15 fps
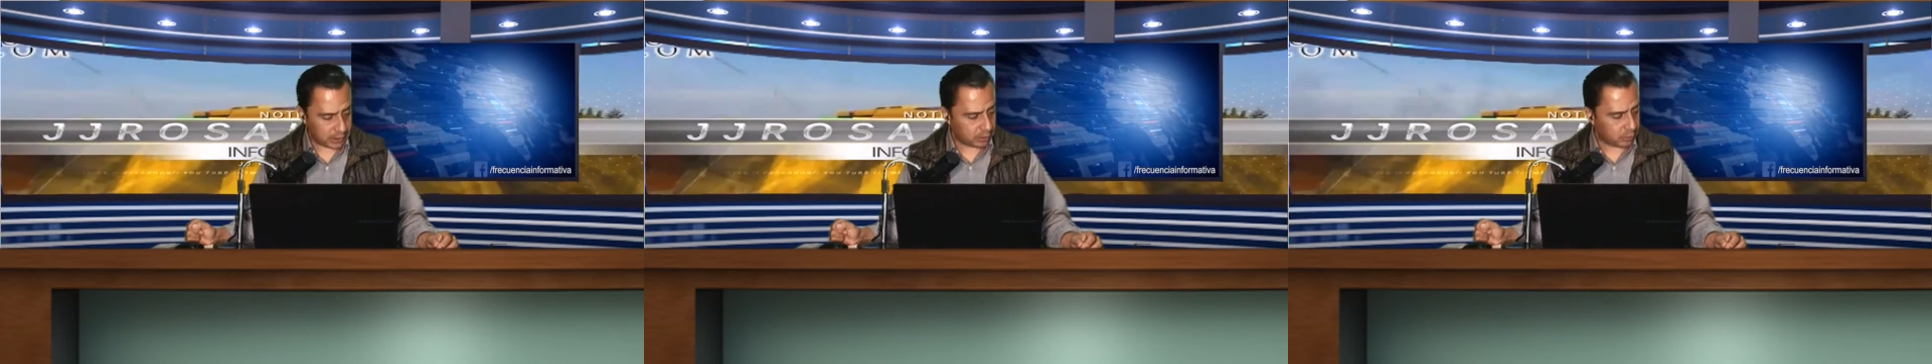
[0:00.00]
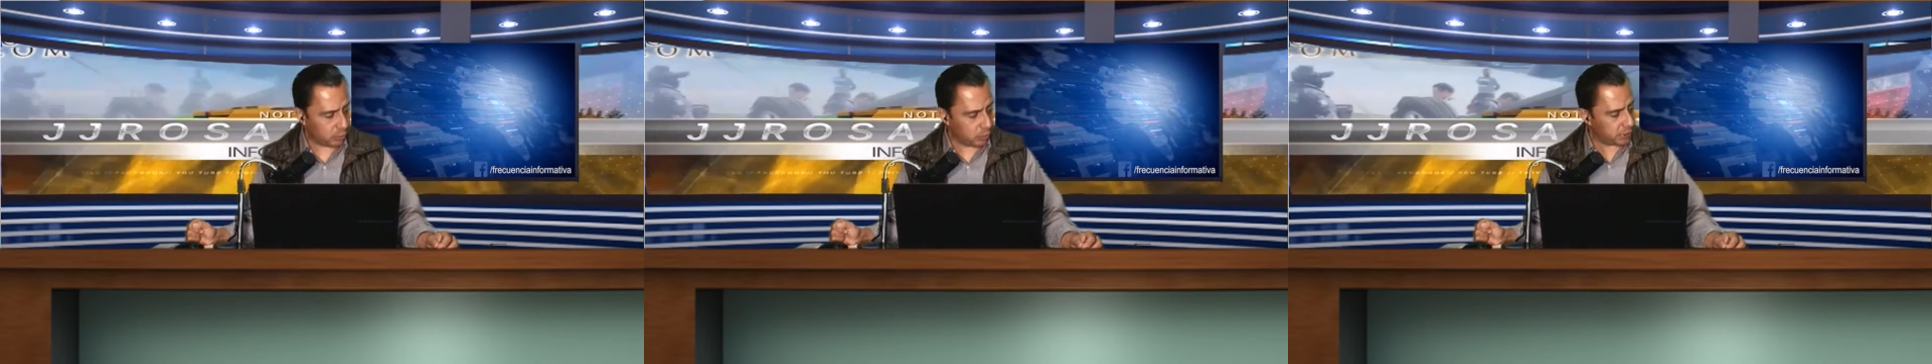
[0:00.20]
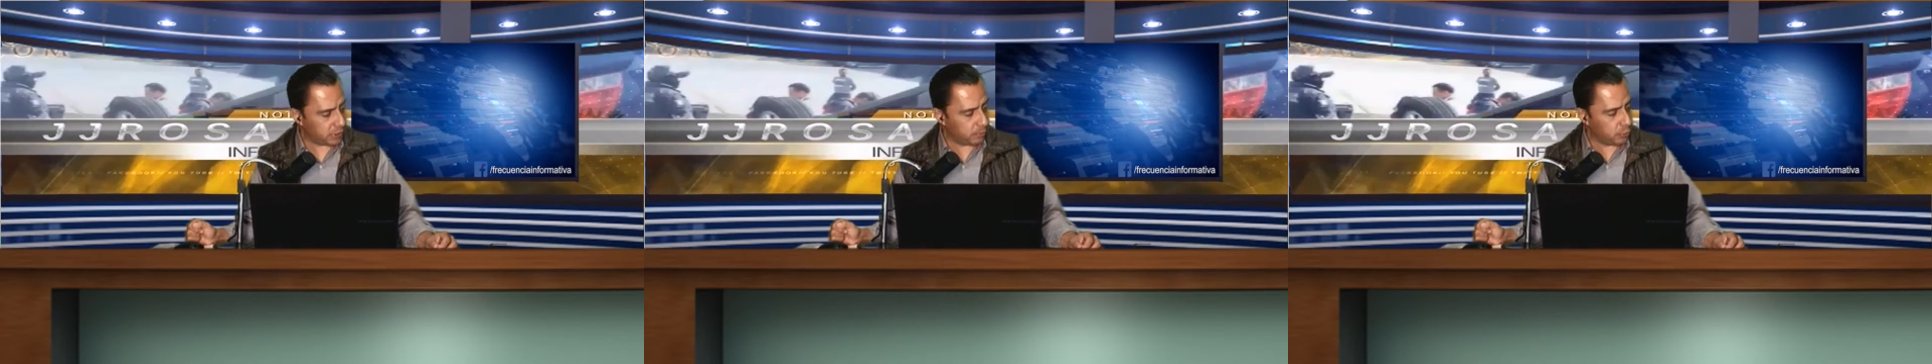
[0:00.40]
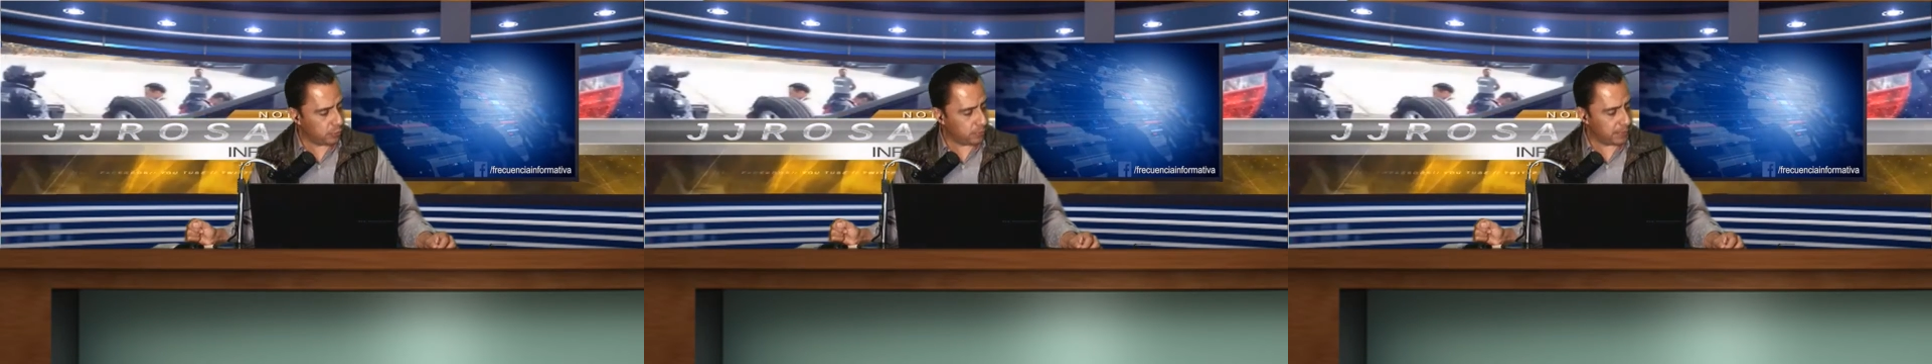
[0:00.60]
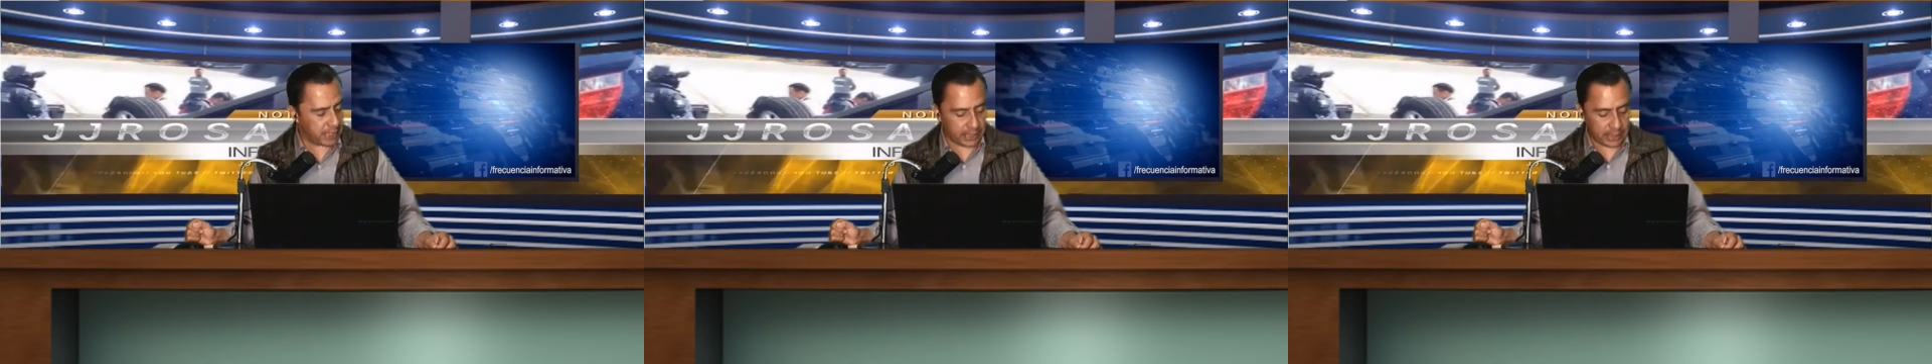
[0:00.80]
que conoce
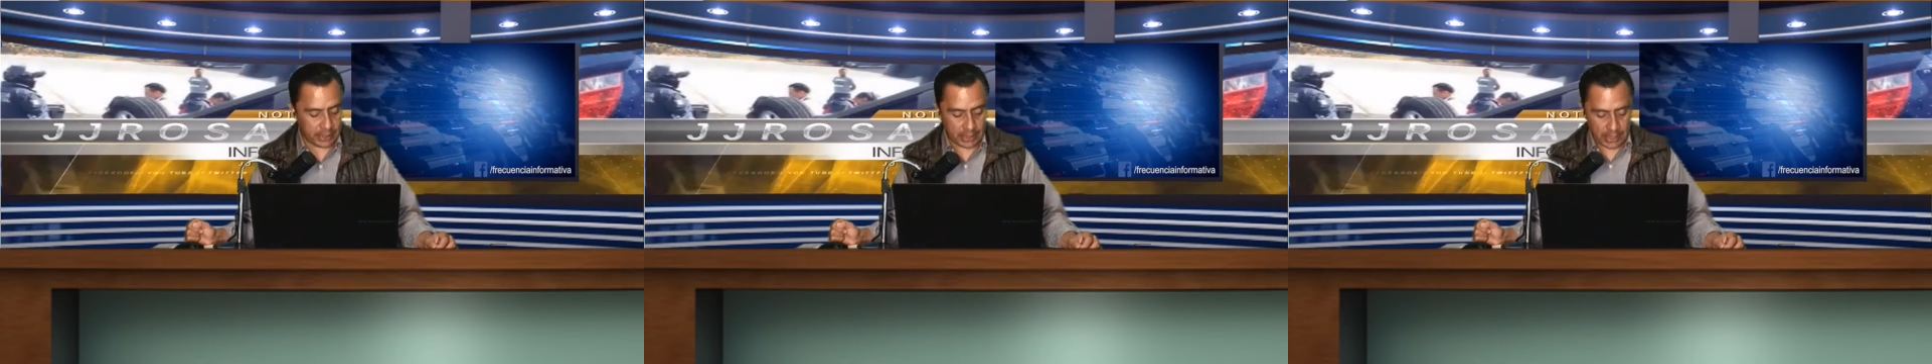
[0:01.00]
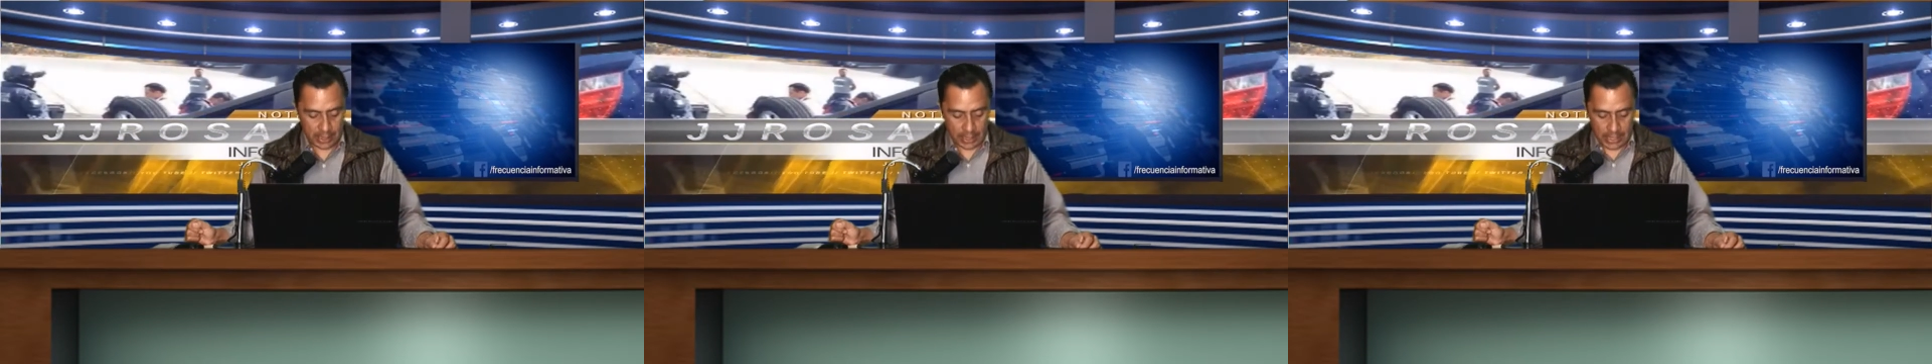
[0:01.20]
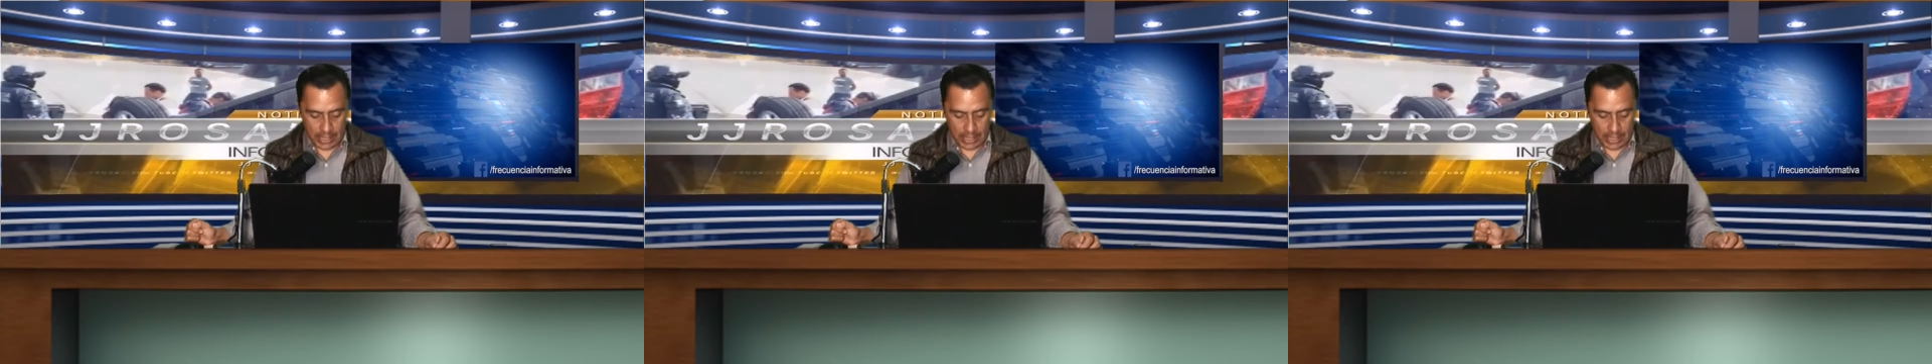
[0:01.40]
muy bien